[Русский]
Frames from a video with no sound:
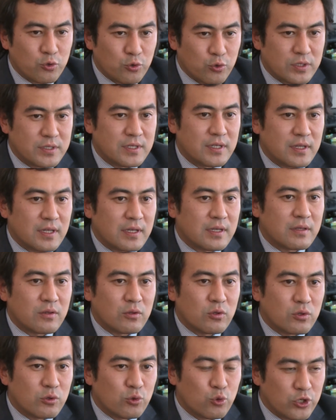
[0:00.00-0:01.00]
то есть это
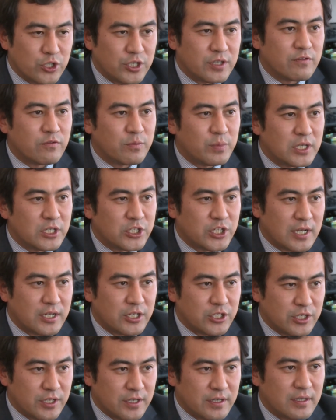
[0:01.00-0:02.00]
точно в
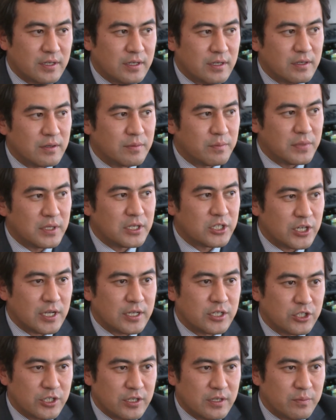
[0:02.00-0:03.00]
ближайшие,
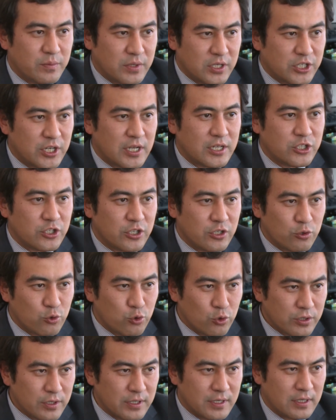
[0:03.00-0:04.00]
ближайшие, ближайшие
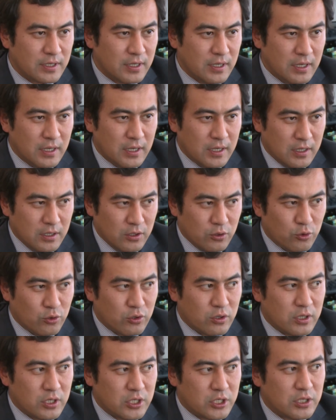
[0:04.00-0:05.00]
годы
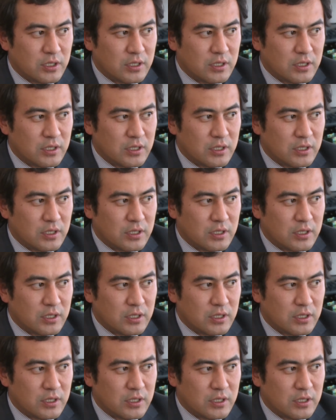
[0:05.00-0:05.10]
но